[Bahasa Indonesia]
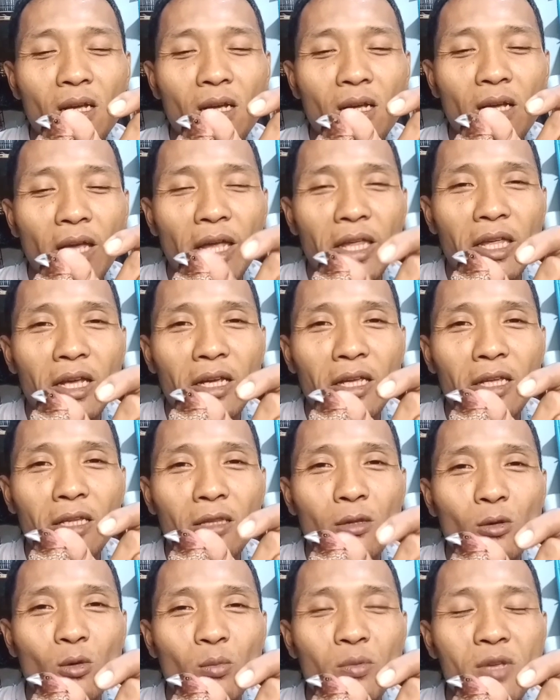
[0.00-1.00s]
kayak
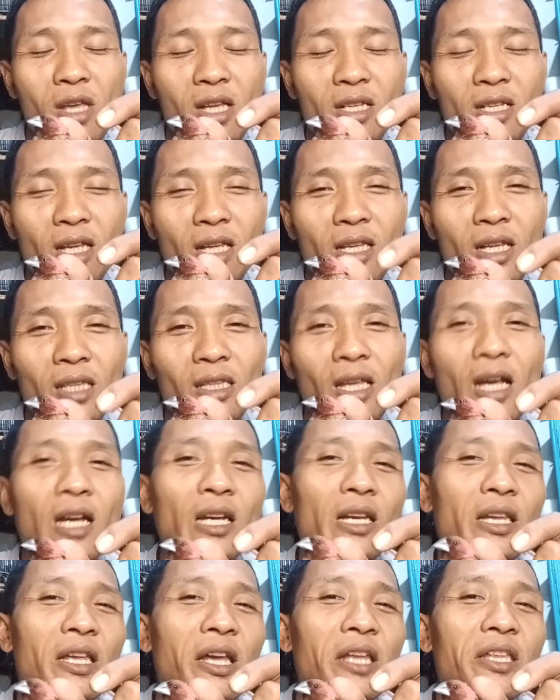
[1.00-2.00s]
gitu biasanya
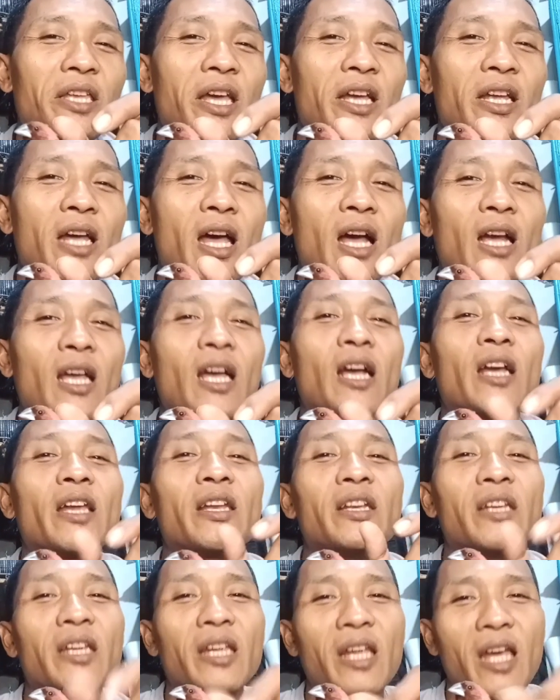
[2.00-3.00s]
tangkringannya agak
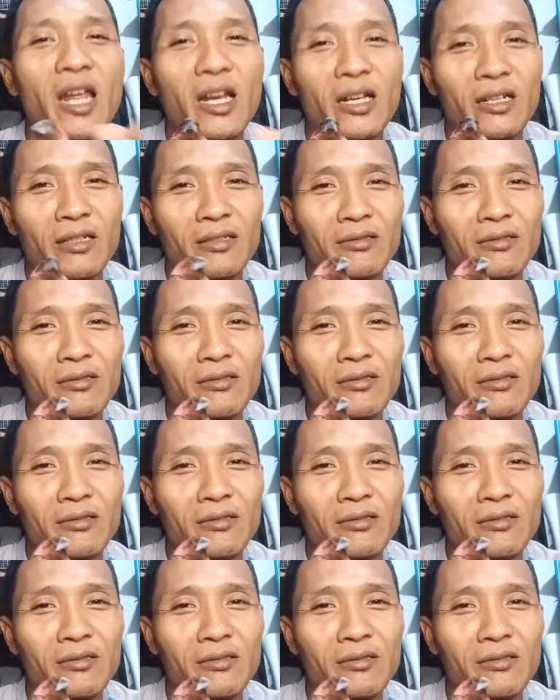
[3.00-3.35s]
gedean